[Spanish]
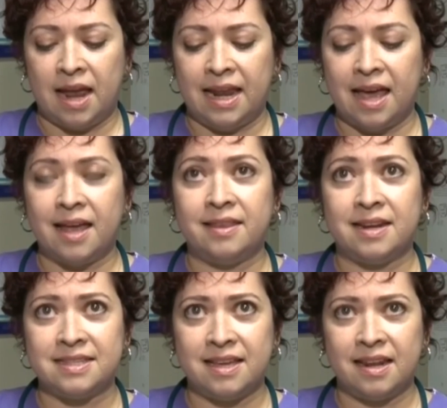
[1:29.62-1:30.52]

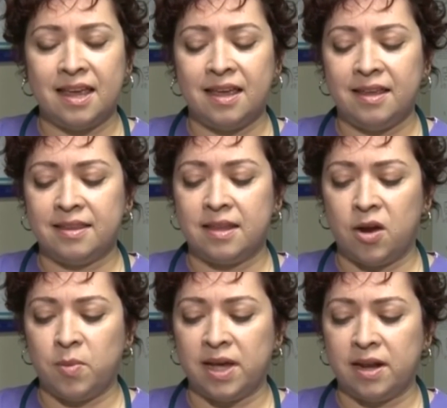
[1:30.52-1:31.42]
Alejandra Serge,
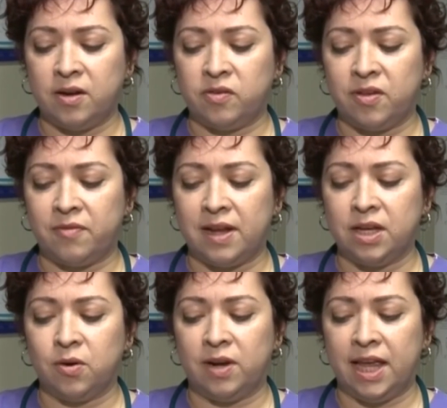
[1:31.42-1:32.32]
trauma
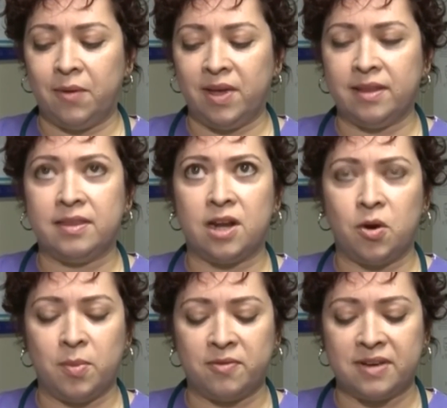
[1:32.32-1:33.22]
craneoencefálico leve,
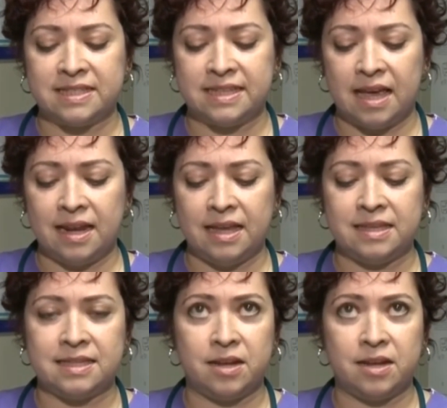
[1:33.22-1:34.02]
trauma facial y